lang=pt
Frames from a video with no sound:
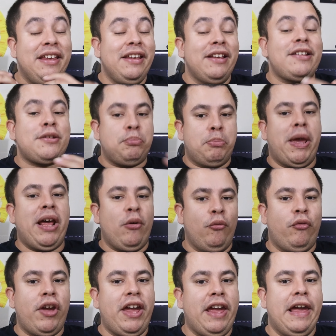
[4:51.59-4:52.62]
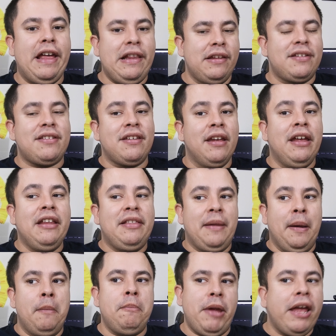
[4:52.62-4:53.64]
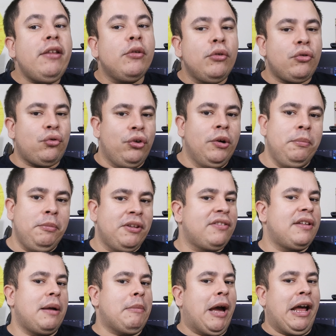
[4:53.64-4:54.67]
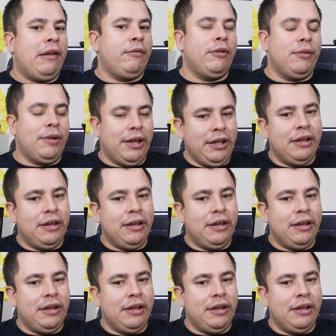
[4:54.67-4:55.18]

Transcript: e espero ver eles também nos filmes da Marvel.